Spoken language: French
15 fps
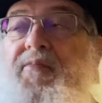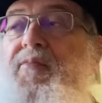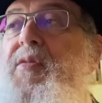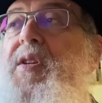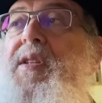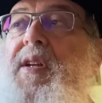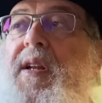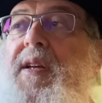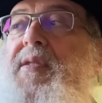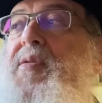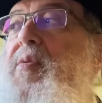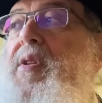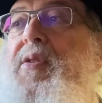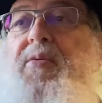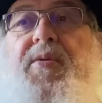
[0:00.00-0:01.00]
C'était la
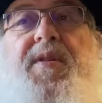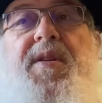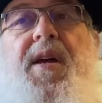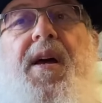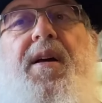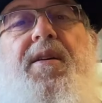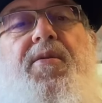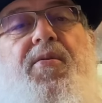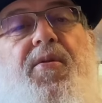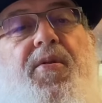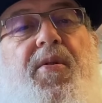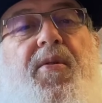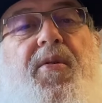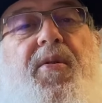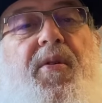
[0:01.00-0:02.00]
suite de ça que
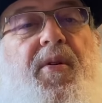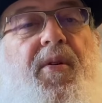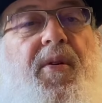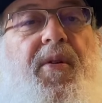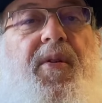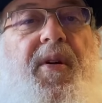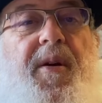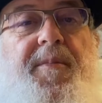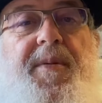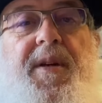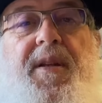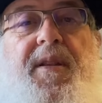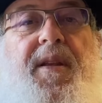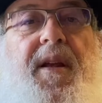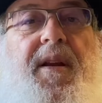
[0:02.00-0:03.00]
le rabbi
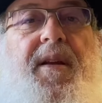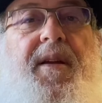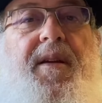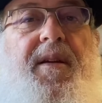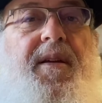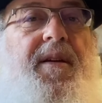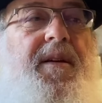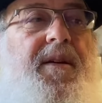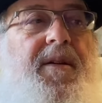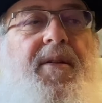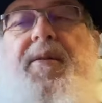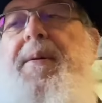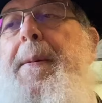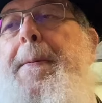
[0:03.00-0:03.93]
est allé, euh,